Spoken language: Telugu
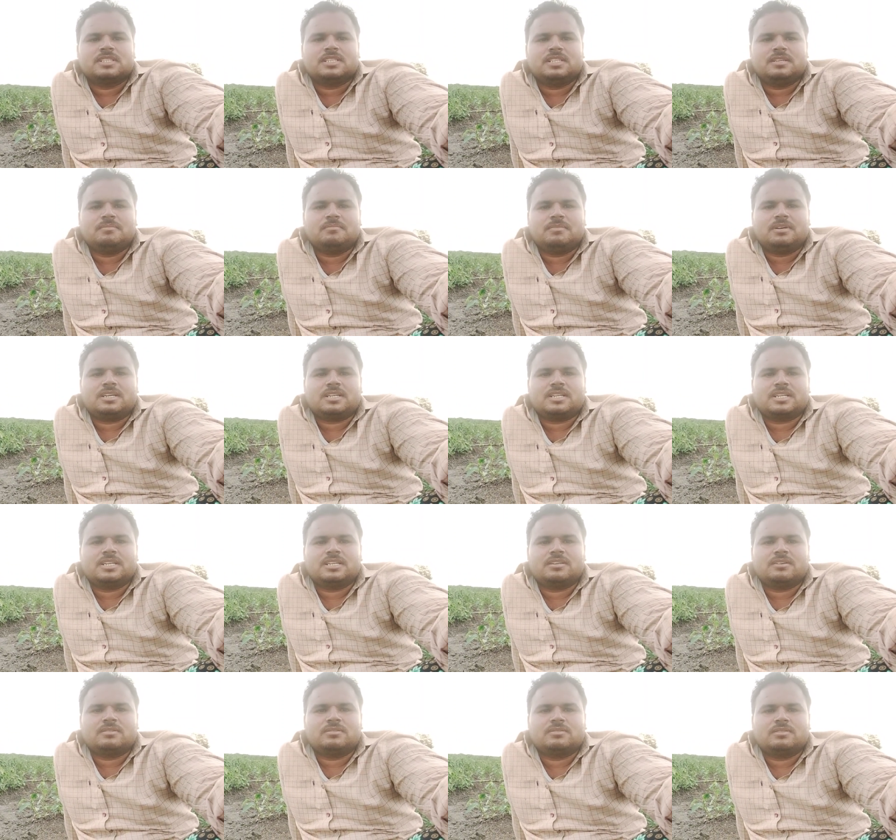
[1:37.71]
ఇది
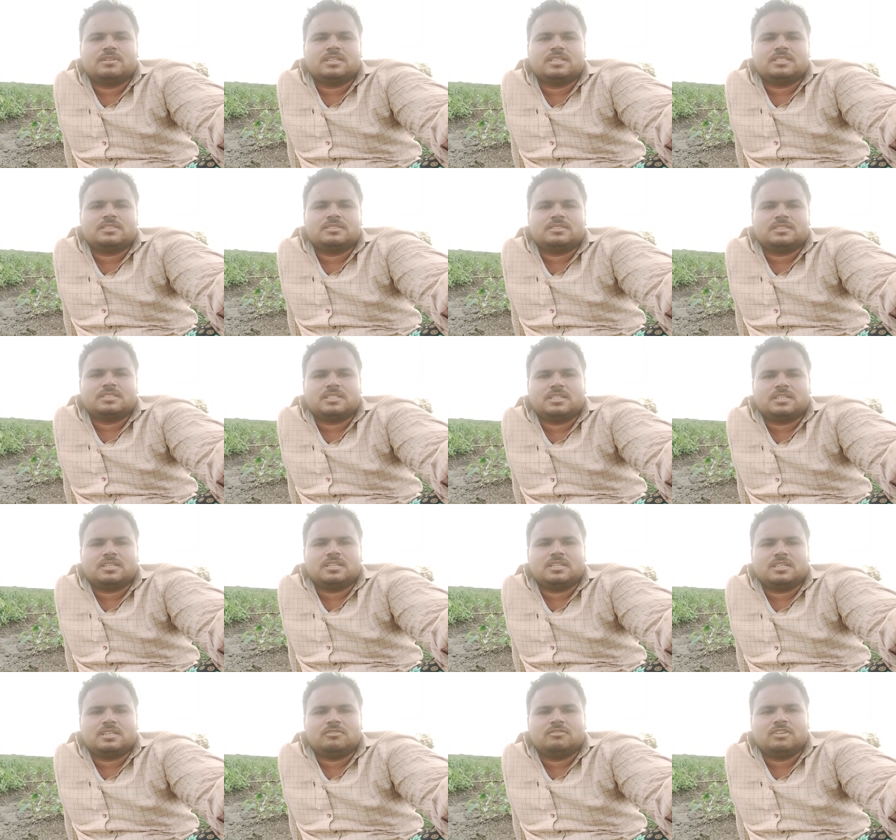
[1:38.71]
మార్కెట్లో కూడా చాలా
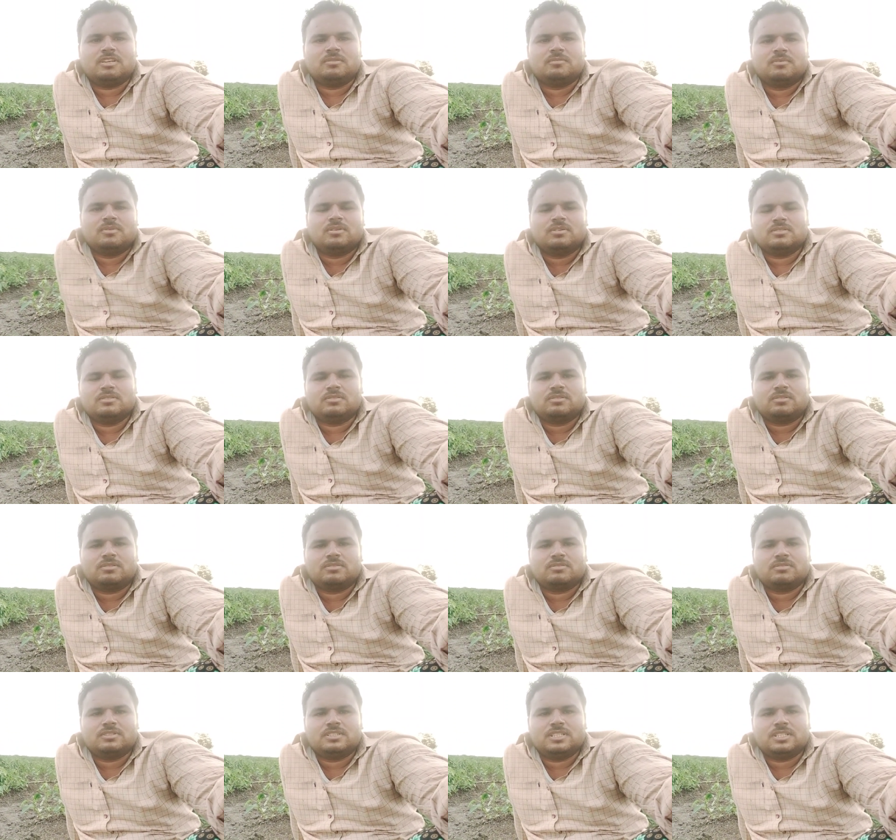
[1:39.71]
అవైలబుల్లో
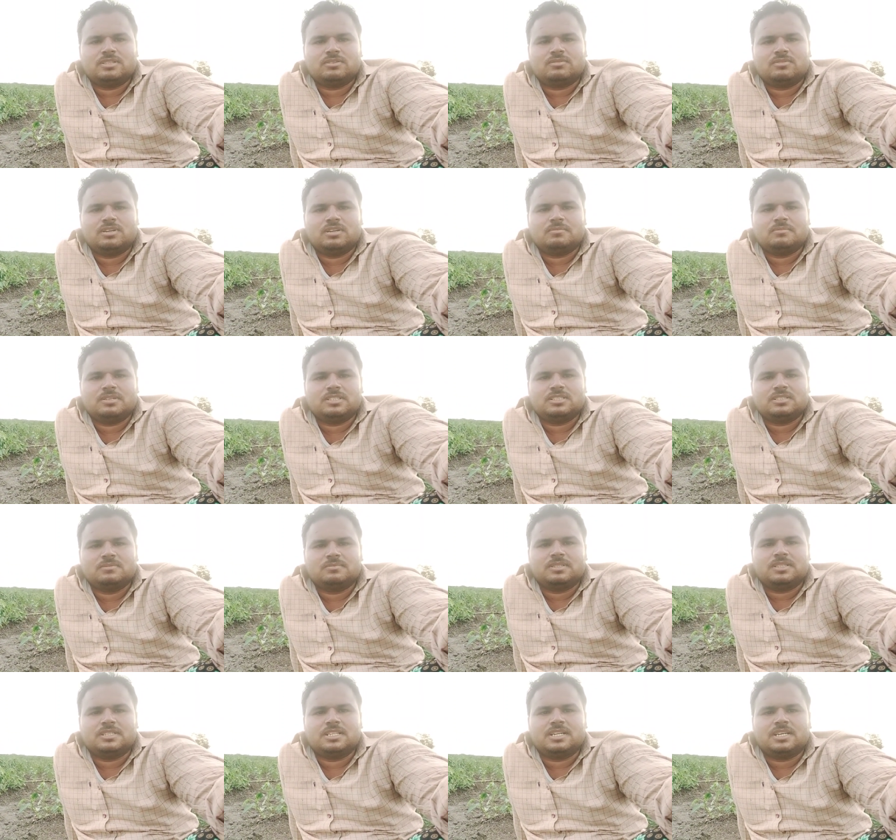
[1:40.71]
దొరుకుతుంది ఇది కూడా మంచి
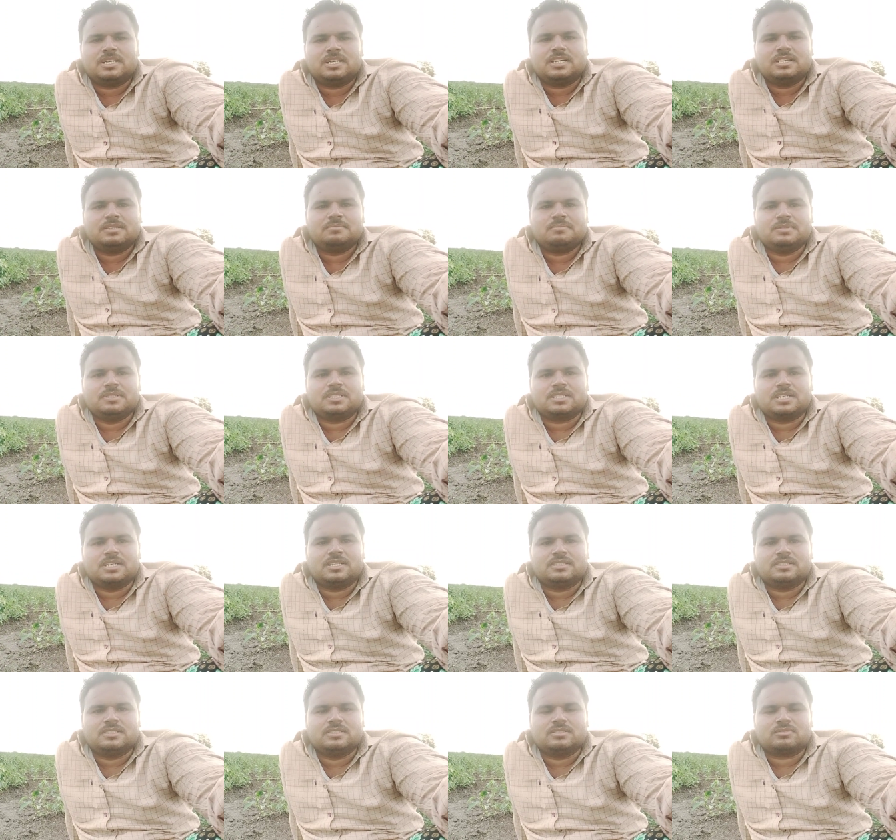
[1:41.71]
మందేనండి
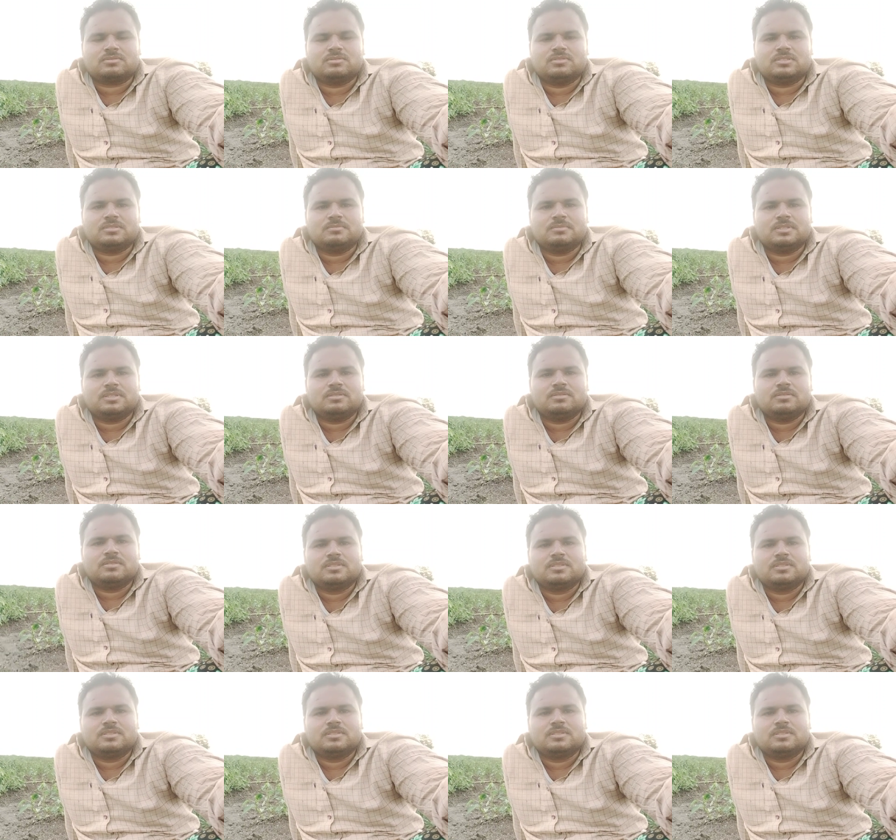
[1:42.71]
పిచికారి చేసుకోవచ్చు మీరు